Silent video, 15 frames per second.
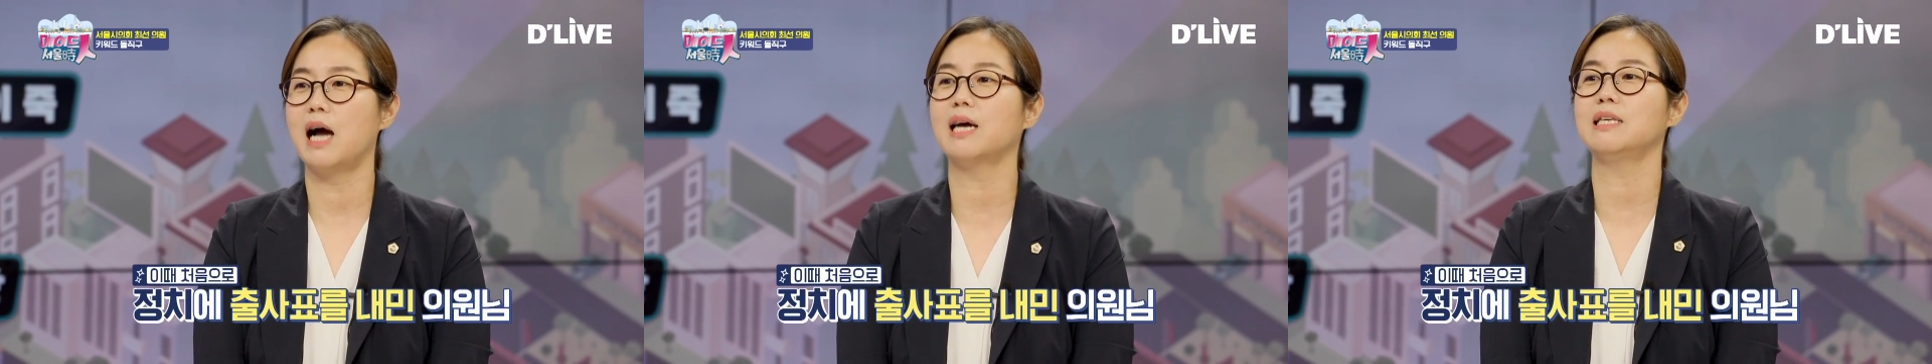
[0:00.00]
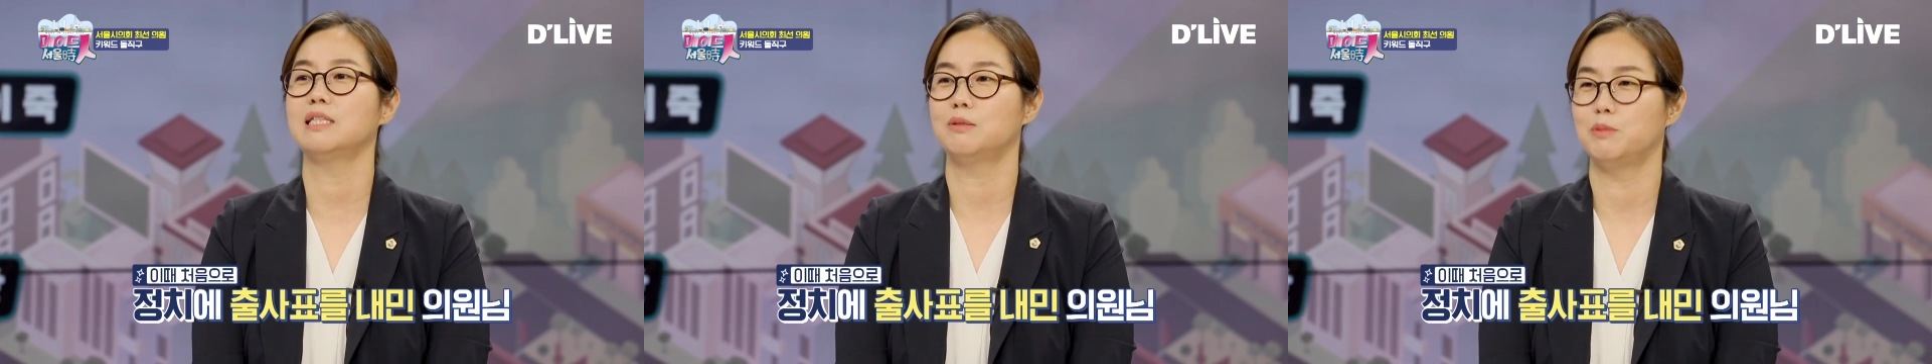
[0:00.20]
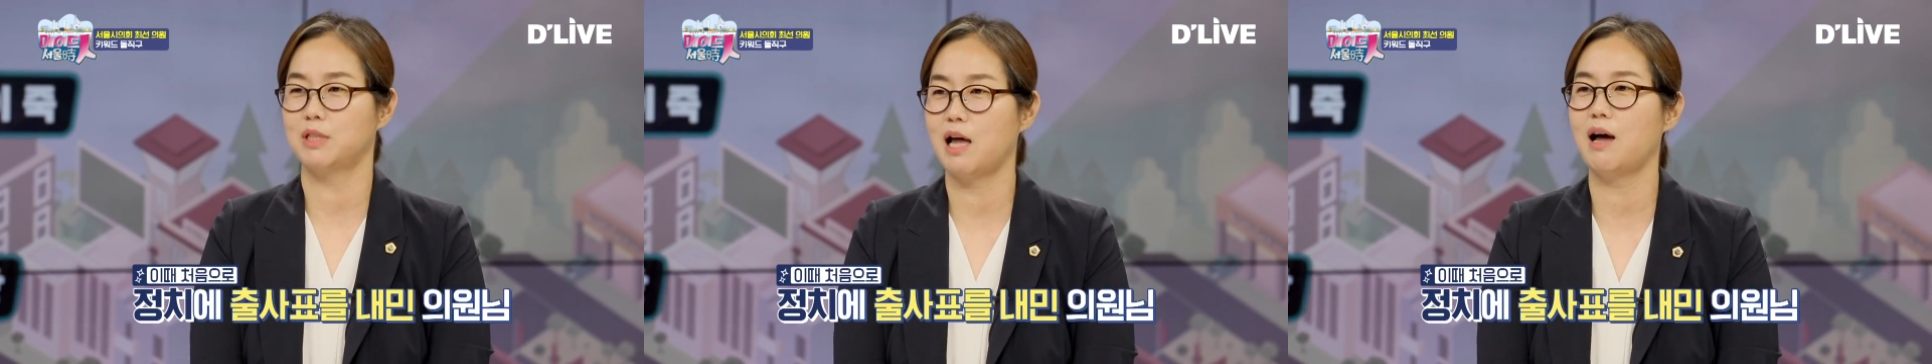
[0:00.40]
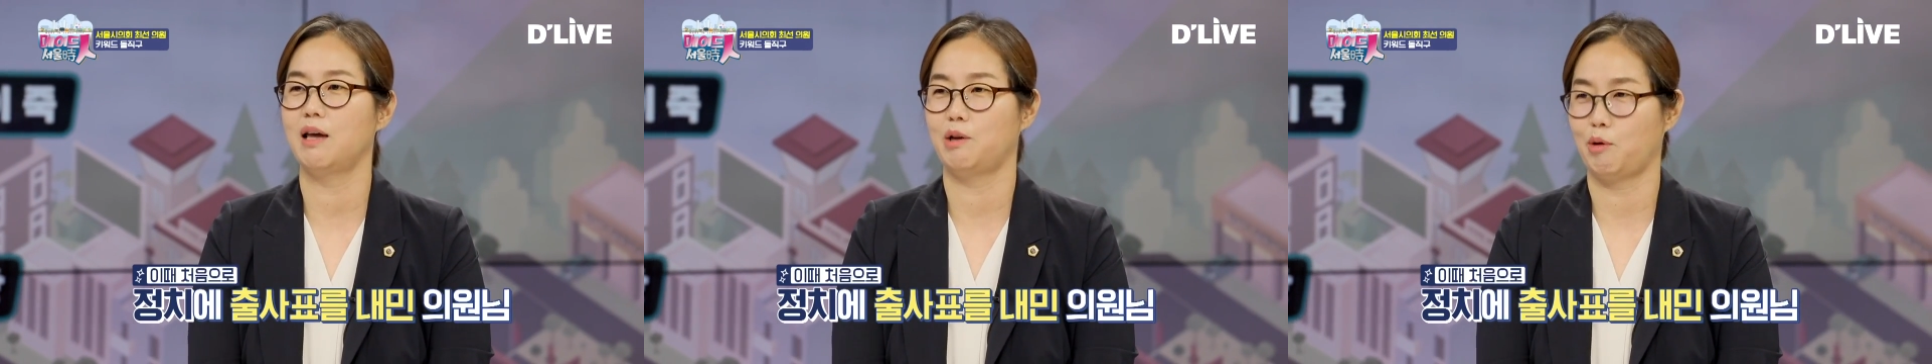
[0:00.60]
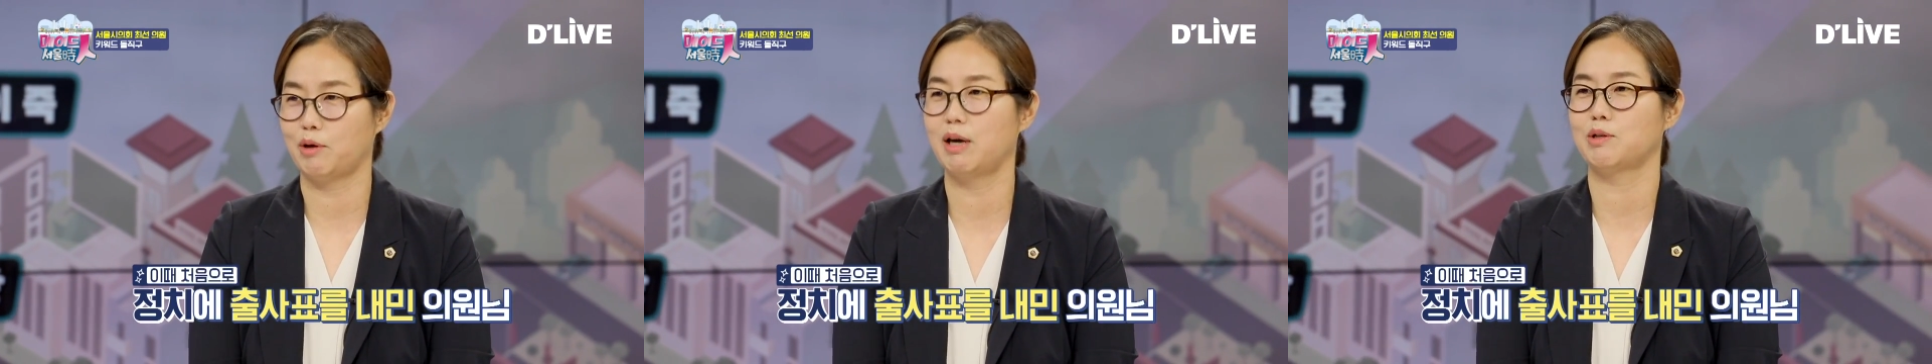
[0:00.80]

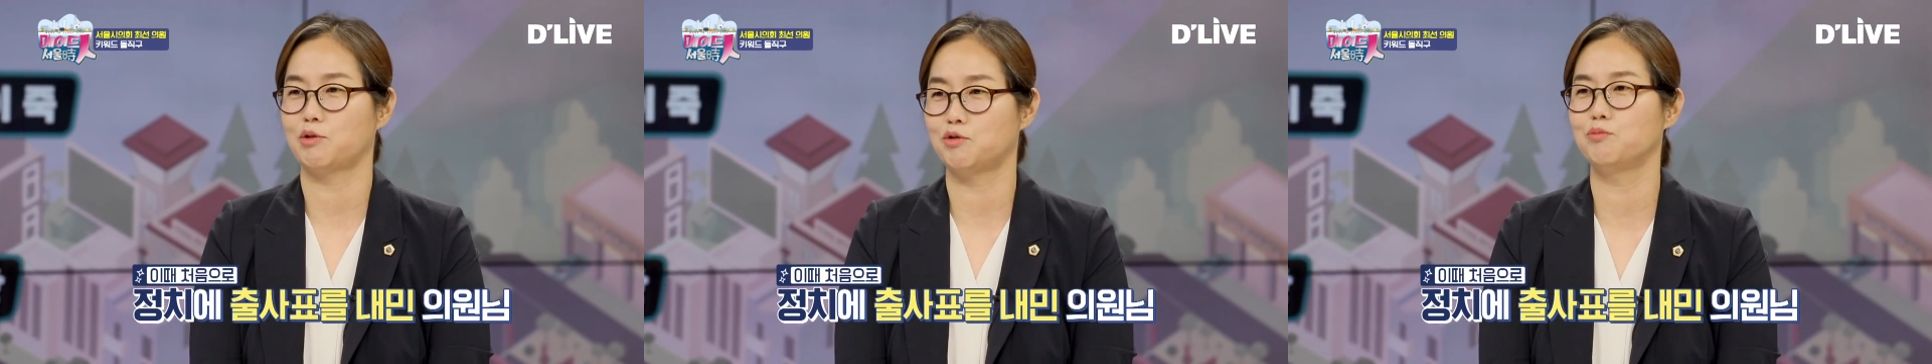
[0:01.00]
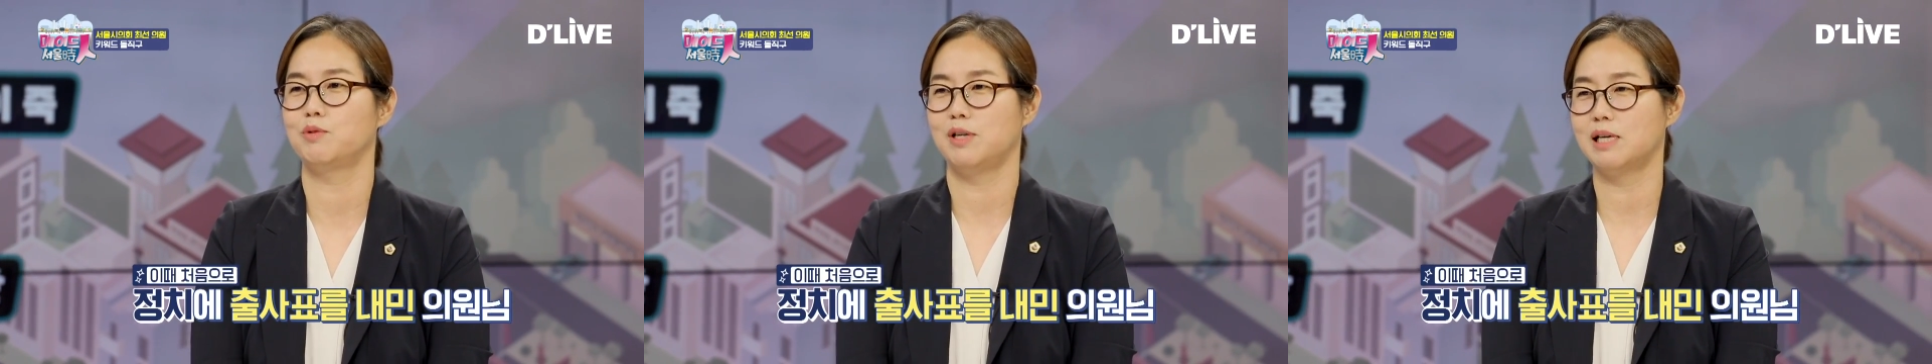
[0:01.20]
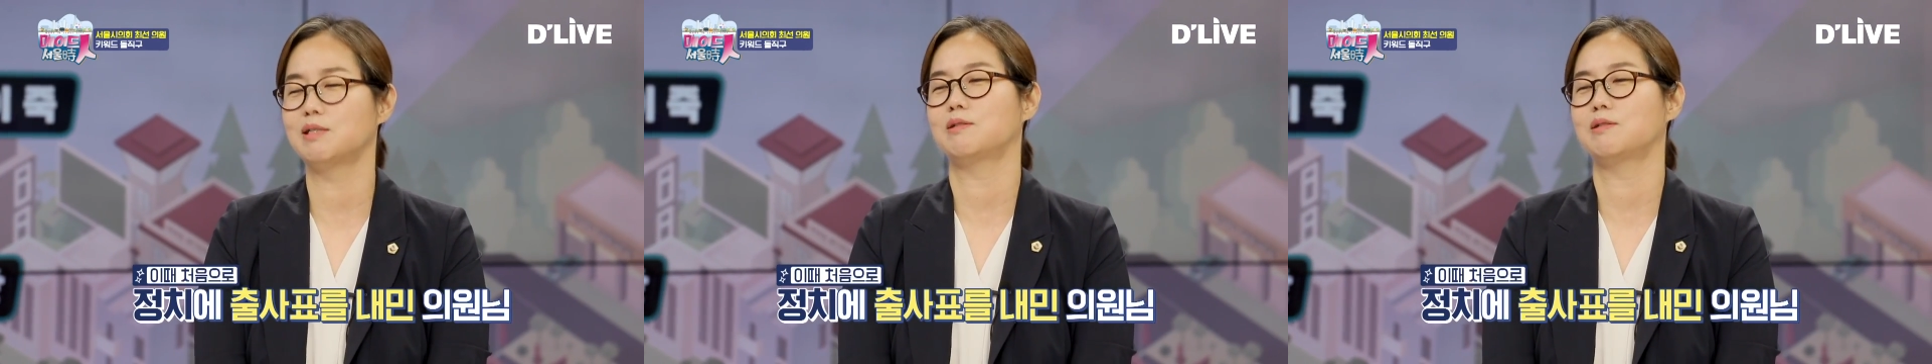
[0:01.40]
하겠습니다. 이렇게 해서 준비를